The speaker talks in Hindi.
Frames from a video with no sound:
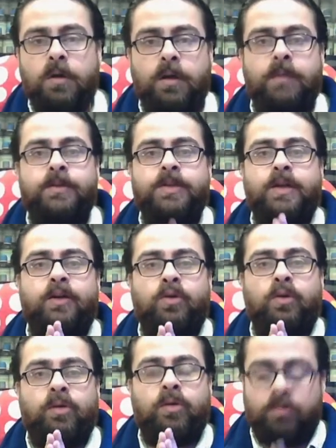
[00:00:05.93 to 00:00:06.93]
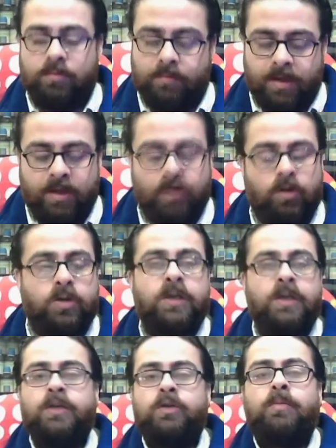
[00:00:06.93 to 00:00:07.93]
नमस्कार दोस्तों मैं डॉक्टर
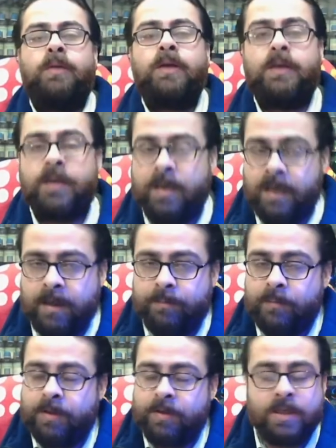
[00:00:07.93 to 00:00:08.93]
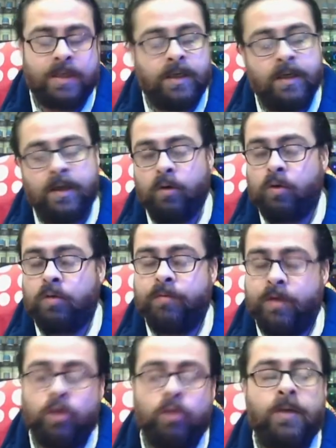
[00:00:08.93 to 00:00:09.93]
ललित कुमार गंगेले अपने चैनल के एक और
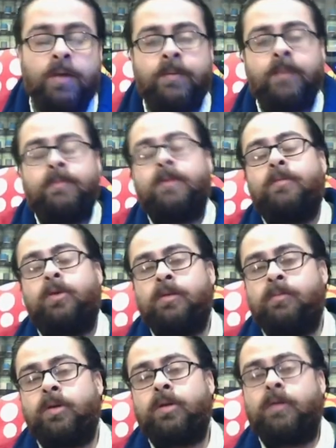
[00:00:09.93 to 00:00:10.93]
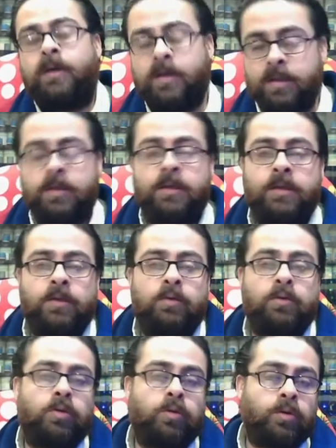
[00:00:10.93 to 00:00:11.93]
वीडियो में आप सबका बहुत बहुत स्वागत करता हूं
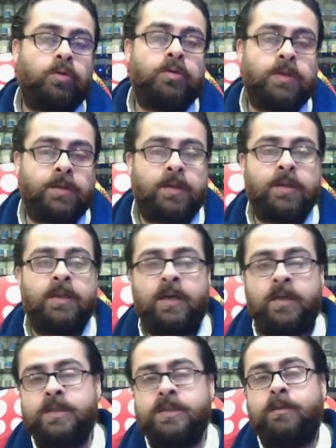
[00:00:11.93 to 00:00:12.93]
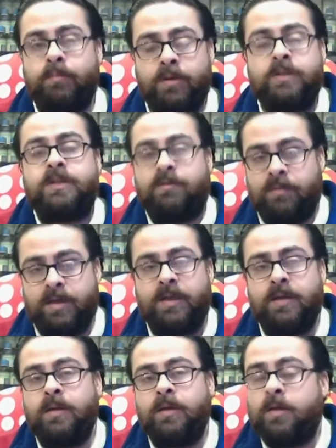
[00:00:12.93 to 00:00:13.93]
और दोस्तों जैसा कि आज है छब्बीस जनवरी
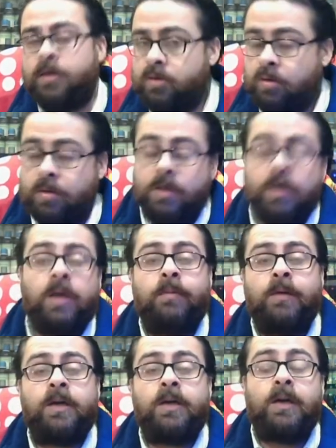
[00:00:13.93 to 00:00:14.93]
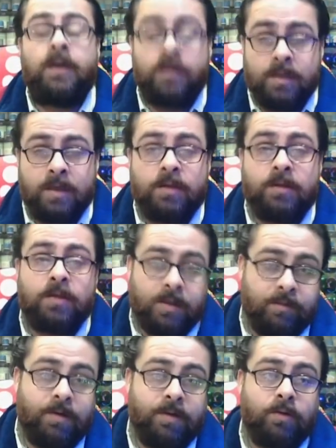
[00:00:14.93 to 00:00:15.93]
जो कि है हमारा गणतंत्र
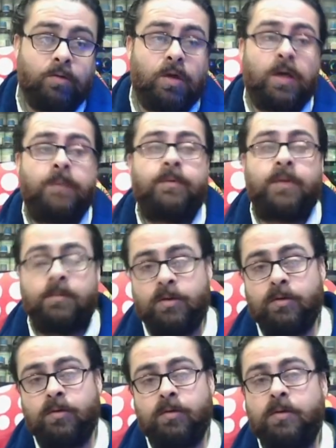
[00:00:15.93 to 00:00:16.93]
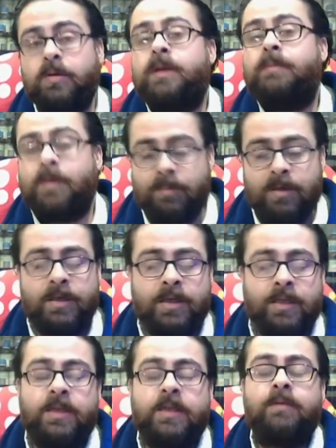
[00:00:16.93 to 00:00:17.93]
दिवस तो आप सभी को रिपब्लिक
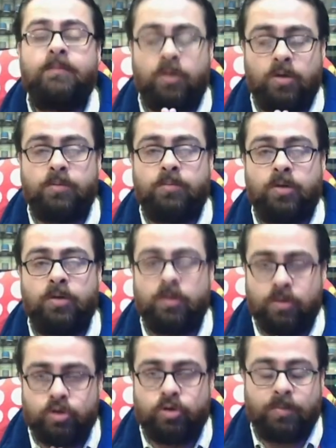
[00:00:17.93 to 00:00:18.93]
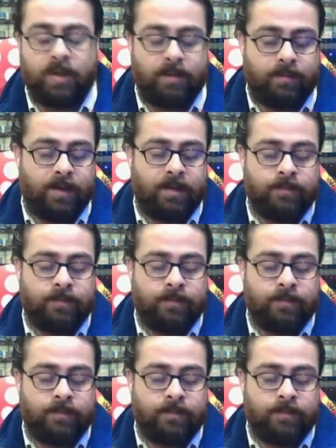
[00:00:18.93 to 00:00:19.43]
डे की बहुत बहुत शुभकामनाएं